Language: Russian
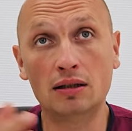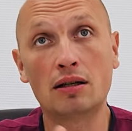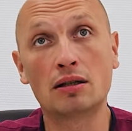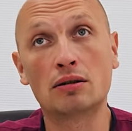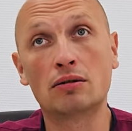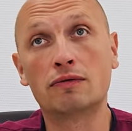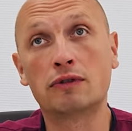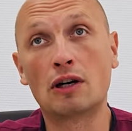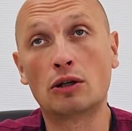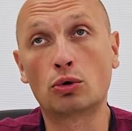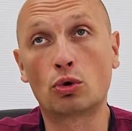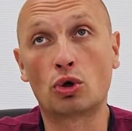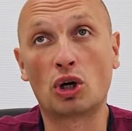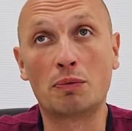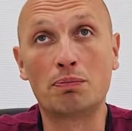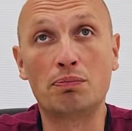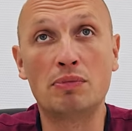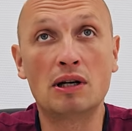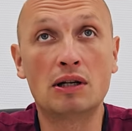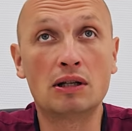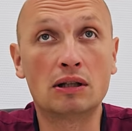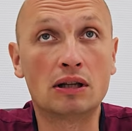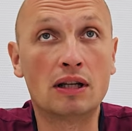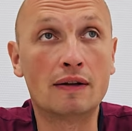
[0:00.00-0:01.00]
в которых
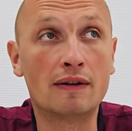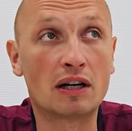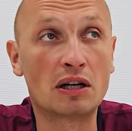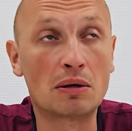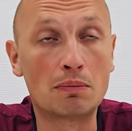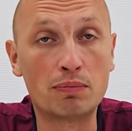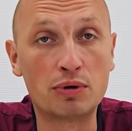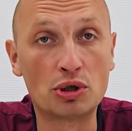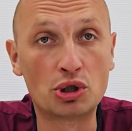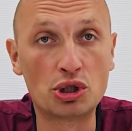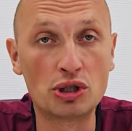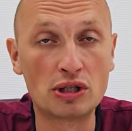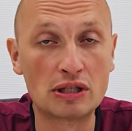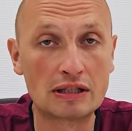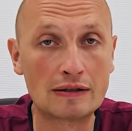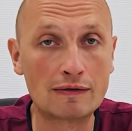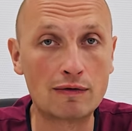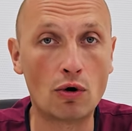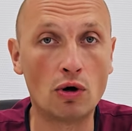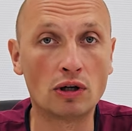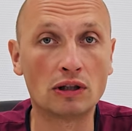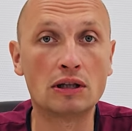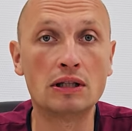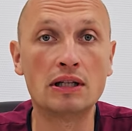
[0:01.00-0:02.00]
бегает, наверное,
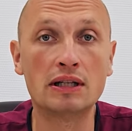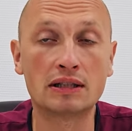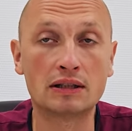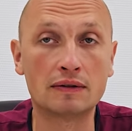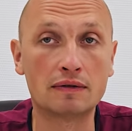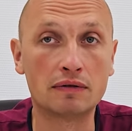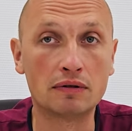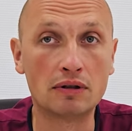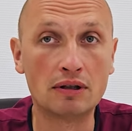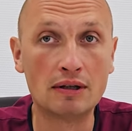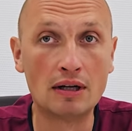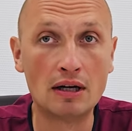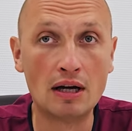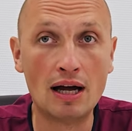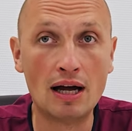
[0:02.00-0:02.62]
большинство атлетов,